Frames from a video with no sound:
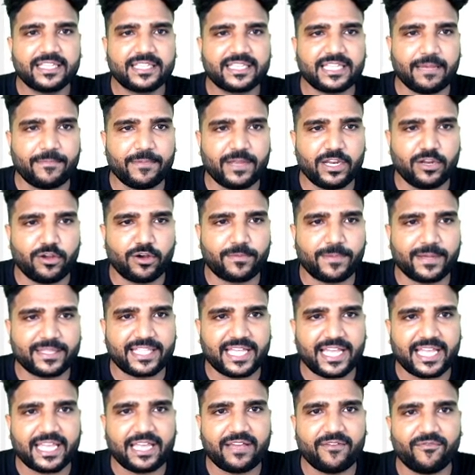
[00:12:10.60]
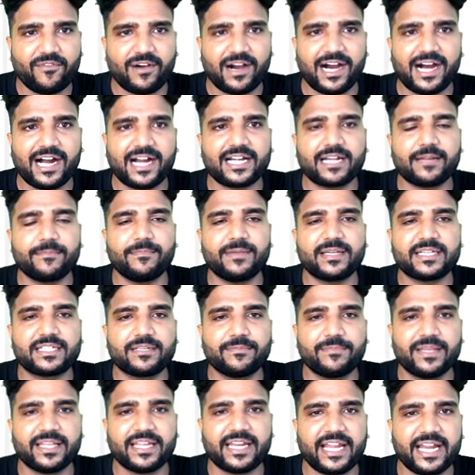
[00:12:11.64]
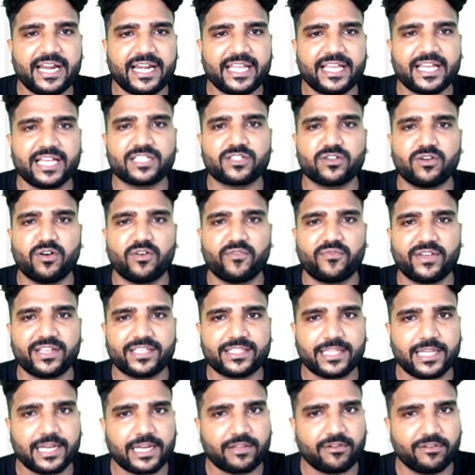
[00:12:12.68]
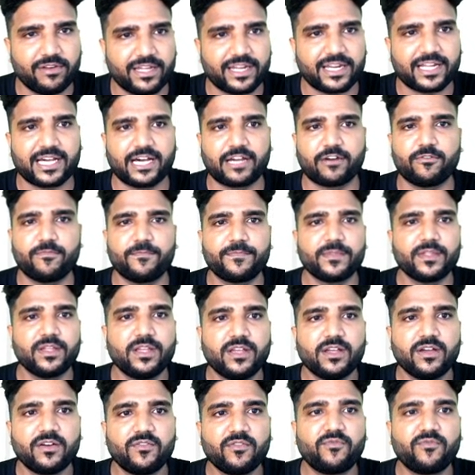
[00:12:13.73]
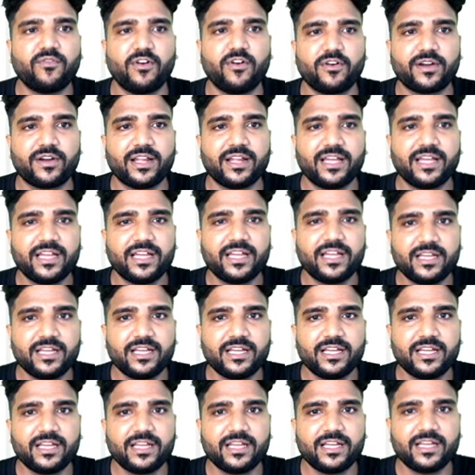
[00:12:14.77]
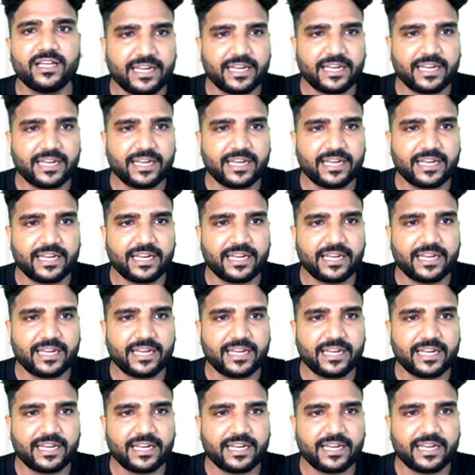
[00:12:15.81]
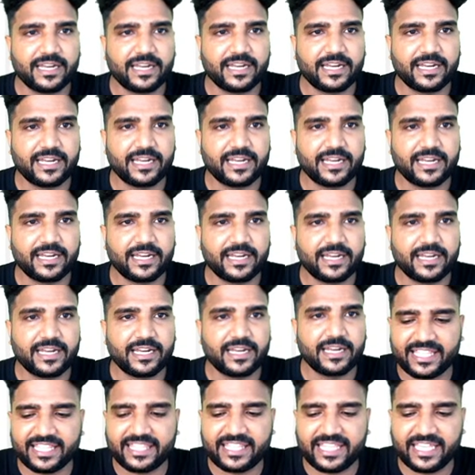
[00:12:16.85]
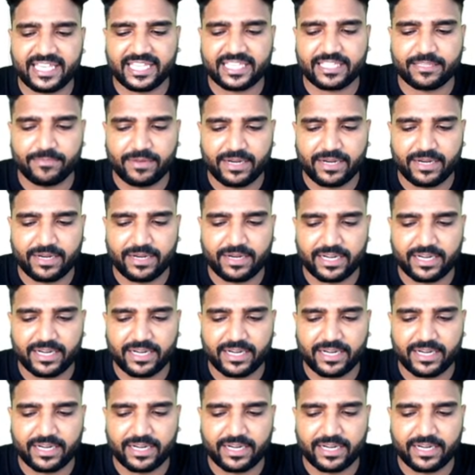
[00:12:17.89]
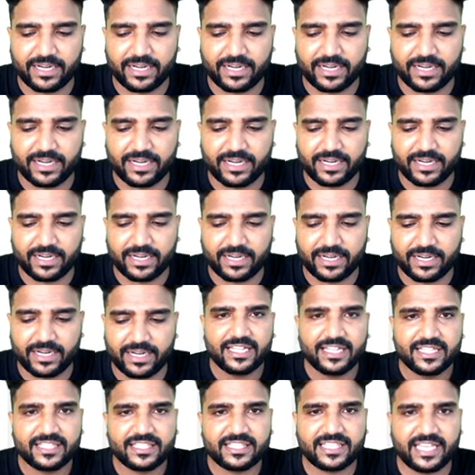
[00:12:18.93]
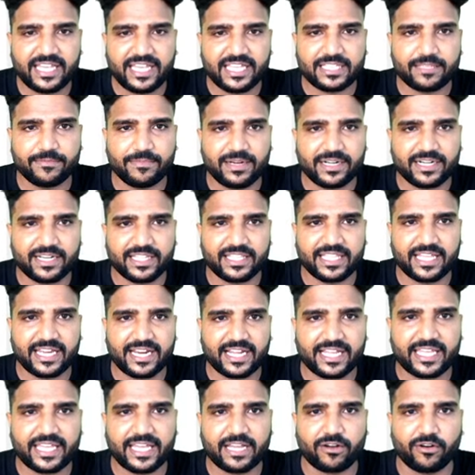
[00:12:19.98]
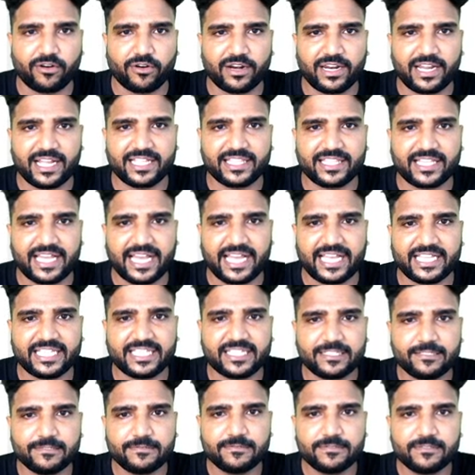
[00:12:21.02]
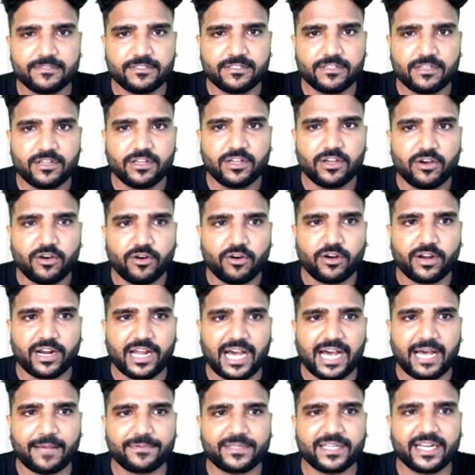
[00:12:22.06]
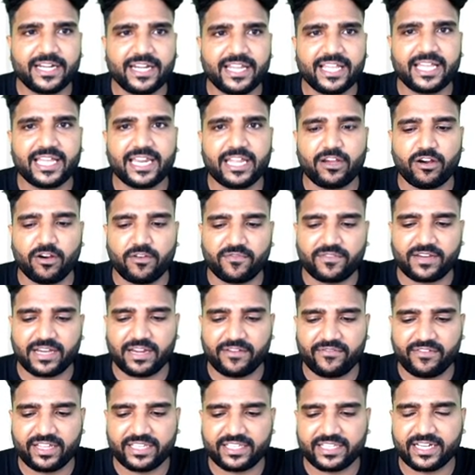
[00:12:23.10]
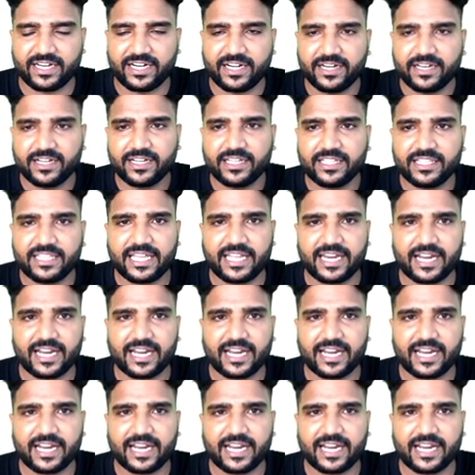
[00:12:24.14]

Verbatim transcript: सभी लोग बताएंगे व्हाट मस्ट बी रेडियस ऑफ ए सर्कुलर कर्व फोर रेलवे ऑफ गाइज कोड लेंथ दे रखी है तीस मीटर कितनी दे रखी है तीस मीटर दे रखी है कोड लेंथ गाइज और आपसे डिग्री ऑफ कर्वेचर दे